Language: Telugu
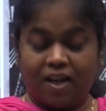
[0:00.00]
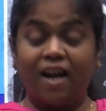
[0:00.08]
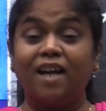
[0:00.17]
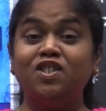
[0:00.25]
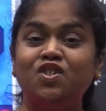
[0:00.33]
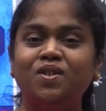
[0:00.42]

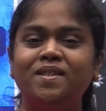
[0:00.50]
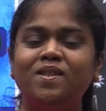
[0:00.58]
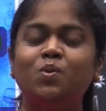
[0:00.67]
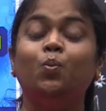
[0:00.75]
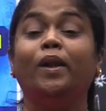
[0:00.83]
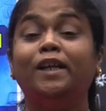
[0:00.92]
హాయ్ స్టూడెంట్స్
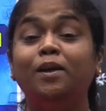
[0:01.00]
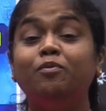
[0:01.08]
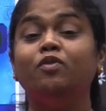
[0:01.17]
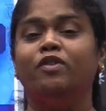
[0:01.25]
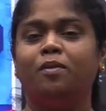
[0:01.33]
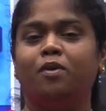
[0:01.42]
వెల్కమ్ టు
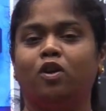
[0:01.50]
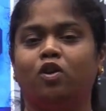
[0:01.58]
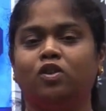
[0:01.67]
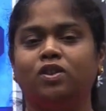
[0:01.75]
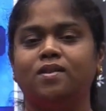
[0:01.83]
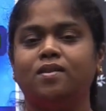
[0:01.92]
విఎంఆర్
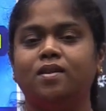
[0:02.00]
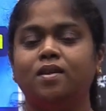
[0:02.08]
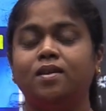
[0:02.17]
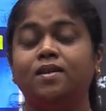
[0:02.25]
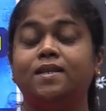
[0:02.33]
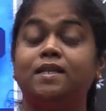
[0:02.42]
లాజిక్స్
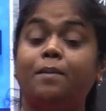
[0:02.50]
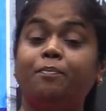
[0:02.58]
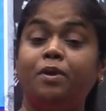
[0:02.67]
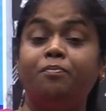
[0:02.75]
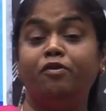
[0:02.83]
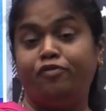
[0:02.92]

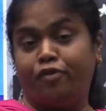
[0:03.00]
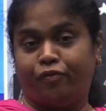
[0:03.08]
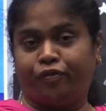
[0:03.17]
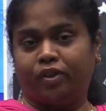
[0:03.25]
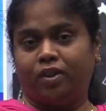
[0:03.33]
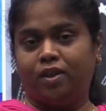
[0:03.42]
సెప్టెంబర్
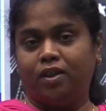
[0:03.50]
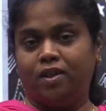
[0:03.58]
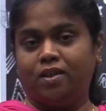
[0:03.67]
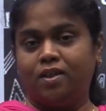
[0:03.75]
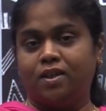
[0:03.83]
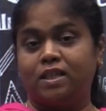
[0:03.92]
ఫిఫ్త్
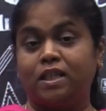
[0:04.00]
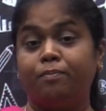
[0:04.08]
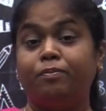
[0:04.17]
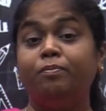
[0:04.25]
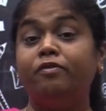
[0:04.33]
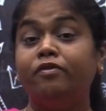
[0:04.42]

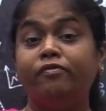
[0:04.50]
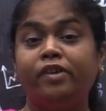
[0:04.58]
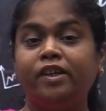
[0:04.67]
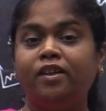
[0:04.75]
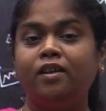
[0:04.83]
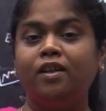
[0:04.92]
సెప్టెంబర్ ఫిఫ్త్
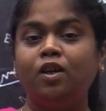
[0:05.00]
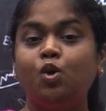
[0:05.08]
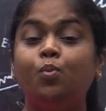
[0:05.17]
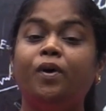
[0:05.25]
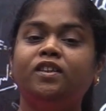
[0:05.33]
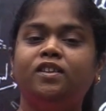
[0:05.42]
ఏంటండి
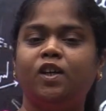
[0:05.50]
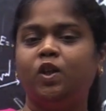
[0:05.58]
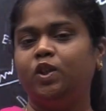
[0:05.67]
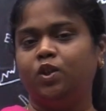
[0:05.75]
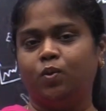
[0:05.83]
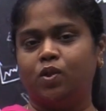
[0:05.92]
ఉపాధ్యాయుల
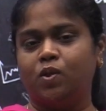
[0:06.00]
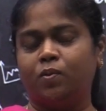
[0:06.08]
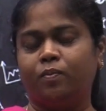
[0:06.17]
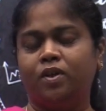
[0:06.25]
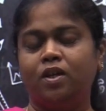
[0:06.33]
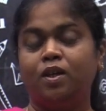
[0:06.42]

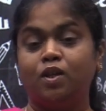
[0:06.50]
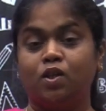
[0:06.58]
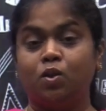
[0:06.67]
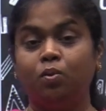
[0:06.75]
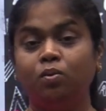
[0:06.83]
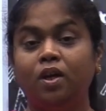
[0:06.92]

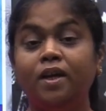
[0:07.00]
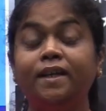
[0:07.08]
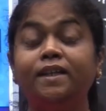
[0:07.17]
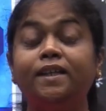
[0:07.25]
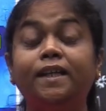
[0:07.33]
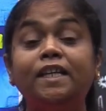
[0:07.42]
దినోత్సవం
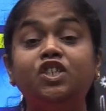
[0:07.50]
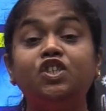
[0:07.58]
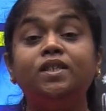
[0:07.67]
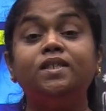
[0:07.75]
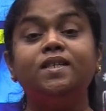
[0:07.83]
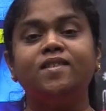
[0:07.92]

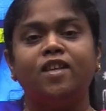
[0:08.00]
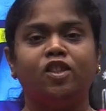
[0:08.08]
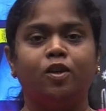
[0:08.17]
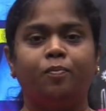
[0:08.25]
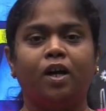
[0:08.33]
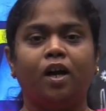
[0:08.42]
టీచర్స్ డే
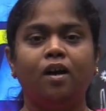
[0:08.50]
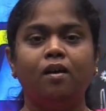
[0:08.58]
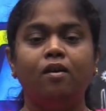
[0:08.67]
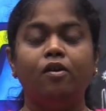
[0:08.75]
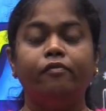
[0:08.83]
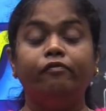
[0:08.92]
సందర్భంగా
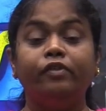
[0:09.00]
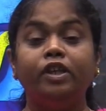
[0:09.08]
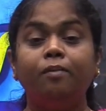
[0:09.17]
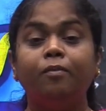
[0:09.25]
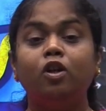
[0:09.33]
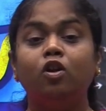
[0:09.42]

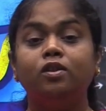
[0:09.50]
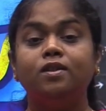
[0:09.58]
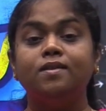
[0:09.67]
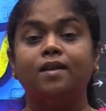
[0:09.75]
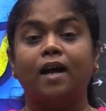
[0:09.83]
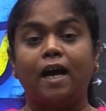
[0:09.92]
విఎంఆర్
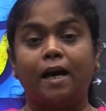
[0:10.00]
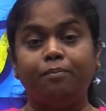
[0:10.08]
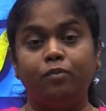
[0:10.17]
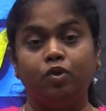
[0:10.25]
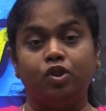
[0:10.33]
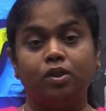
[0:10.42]
లాజిక్స్ యాప్
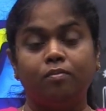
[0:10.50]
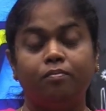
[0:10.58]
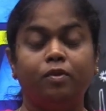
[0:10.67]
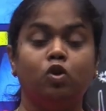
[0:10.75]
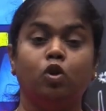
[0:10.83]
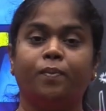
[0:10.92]
నుంచి
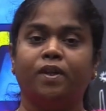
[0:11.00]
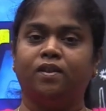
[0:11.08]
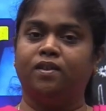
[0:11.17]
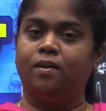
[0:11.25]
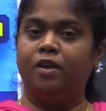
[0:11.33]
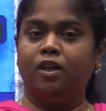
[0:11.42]
మీకు ఒక
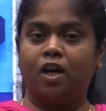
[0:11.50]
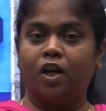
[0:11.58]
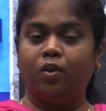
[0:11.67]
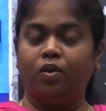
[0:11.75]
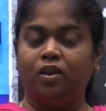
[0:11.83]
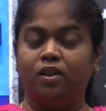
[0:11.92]
ప్రత్యేకమైన
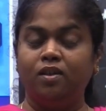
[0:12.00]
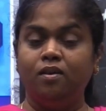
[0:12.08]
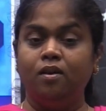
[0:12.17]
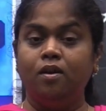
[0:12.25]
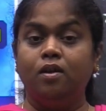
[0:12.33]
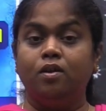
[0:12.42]
కానుకండి
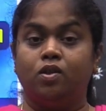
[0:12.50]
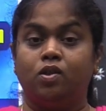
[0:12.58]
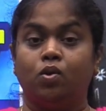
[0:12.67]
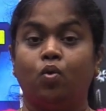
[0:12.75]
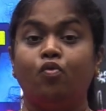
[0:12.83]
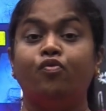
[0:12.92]

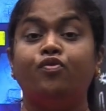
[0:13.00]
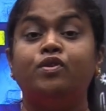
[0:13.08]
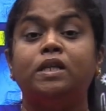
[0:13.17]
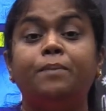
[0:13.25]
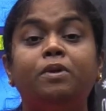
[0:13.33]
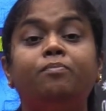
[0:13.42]
సో
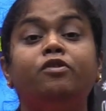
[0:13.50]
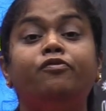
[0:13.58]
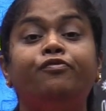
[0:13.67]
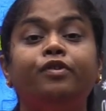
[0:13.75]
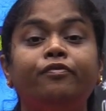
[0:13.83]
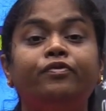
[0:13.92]
సెప్టెంబర్
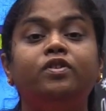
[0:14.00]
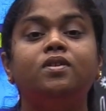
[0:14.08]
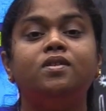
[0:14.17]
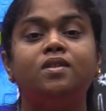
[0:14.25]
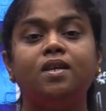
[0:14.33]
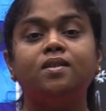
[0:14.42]
ఫిఫ్త్
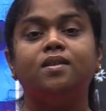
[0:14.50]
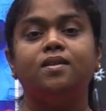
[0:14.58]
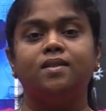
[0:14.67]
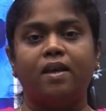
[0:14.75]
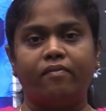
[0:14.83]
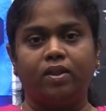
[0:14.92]
సిక్స్త్
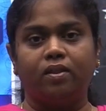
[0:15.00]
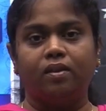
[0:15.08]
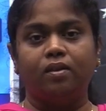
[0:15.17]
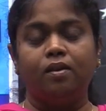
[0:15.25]
సెవెంత్